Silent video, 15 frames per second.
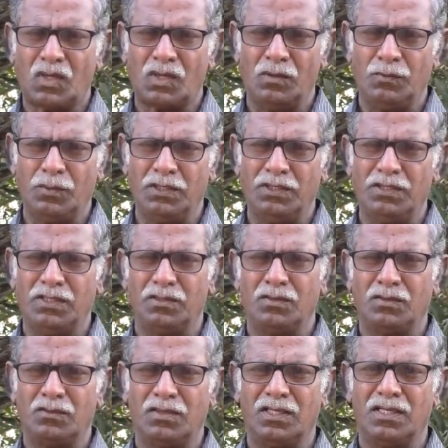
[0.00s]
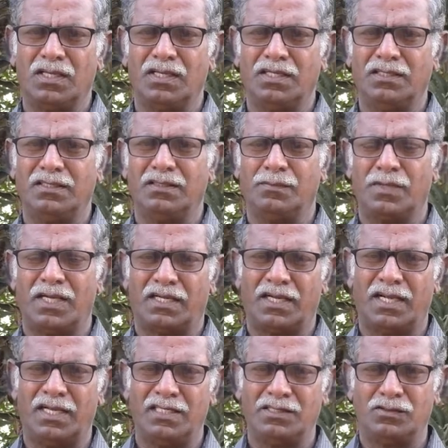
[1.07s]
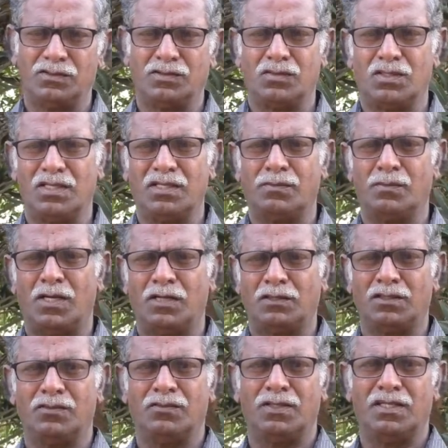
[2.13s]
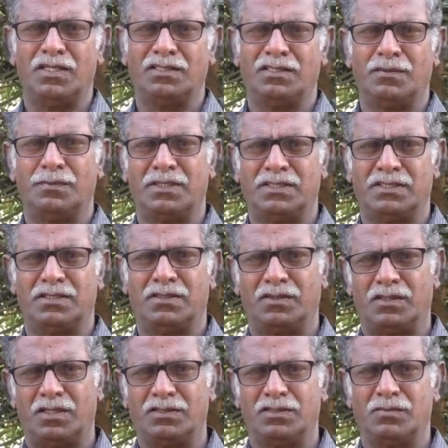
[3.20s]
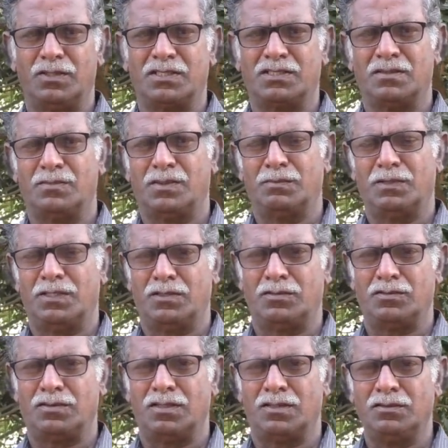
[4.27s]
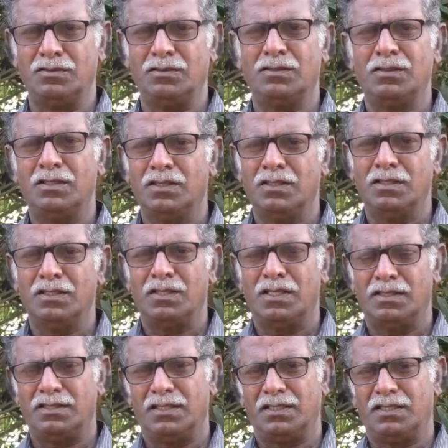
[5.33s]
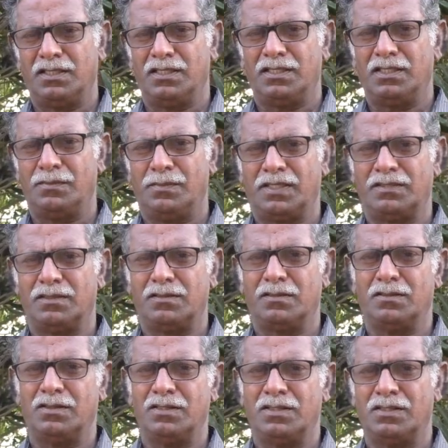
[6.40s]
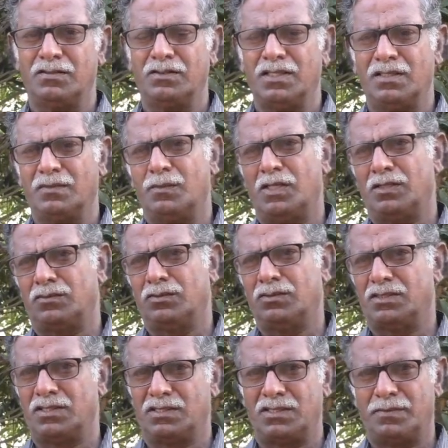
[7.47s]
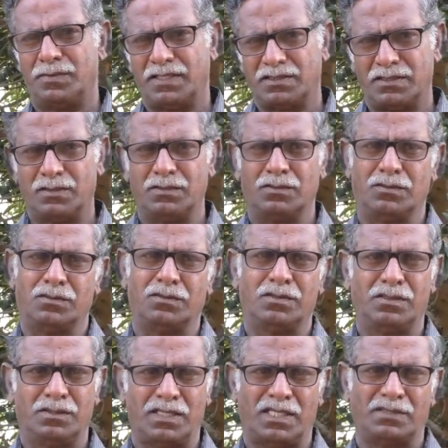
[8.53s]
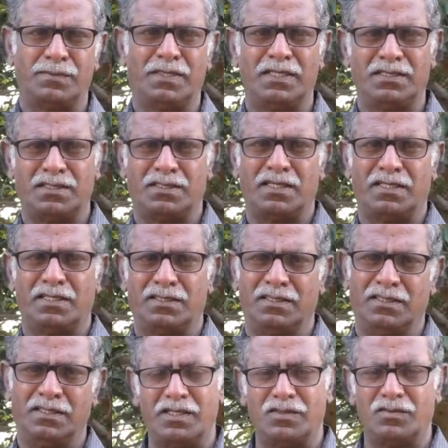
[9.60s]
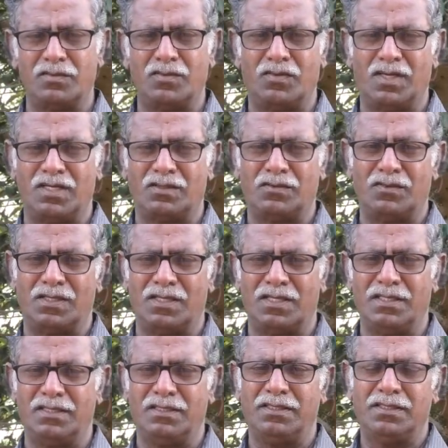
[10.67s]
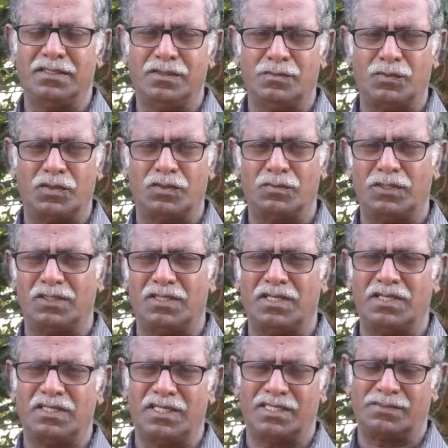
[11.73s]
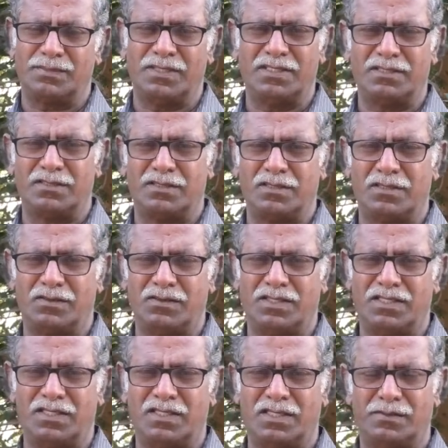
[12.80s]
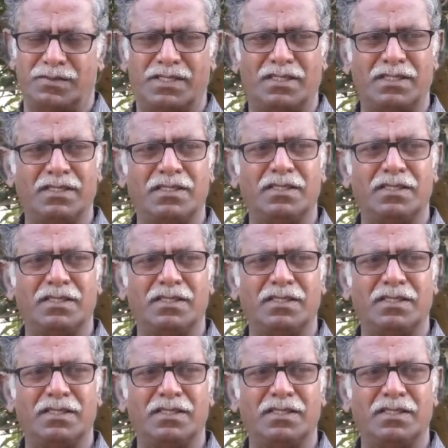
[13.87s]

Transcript: ఇప్పుడు దీని ఉండటం వల్ల ఈ మా కాయలు చూసి కూడా మాకు ఇవ్వండి అని చెప్పేసి కన్జ్యూమర్సే మమ్మల్ని అడుగుతున్నారు అంచేత ఈ పద్ధతిలో వేయటం వల్ల మాకు సిక్స్టీ పర్సెంట్ ఎక్స్పెండిచర్ తగ్గింది ఎరువులు వాడటం వల్ల పురుగు మందులు ఇవన్నీ ఎక్స్పెండిచర్ డౌన్ అయింది కాబట్టి